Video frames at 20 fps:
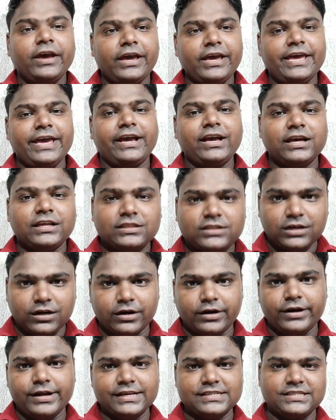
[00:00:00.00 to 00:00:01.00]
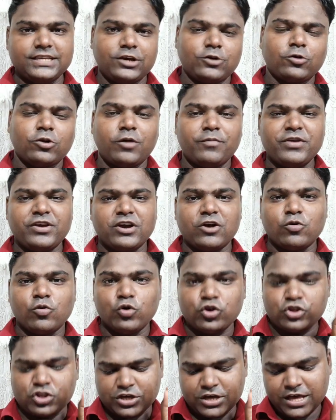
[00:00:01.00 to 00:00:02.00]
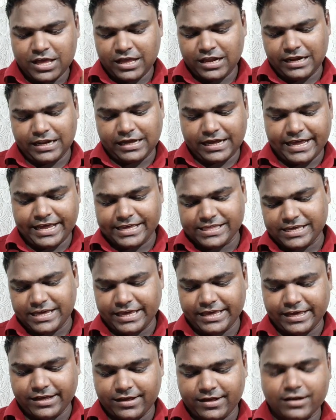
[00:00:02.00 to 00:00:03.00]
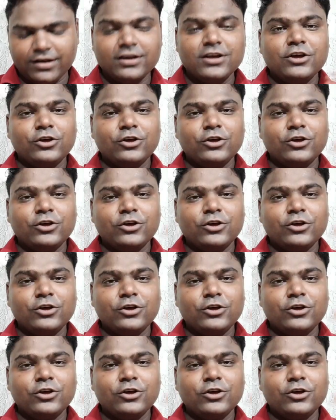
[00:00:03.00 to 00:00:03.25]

एक थर्ड एसी इकोनॉमी का कोच लगाया जाएगा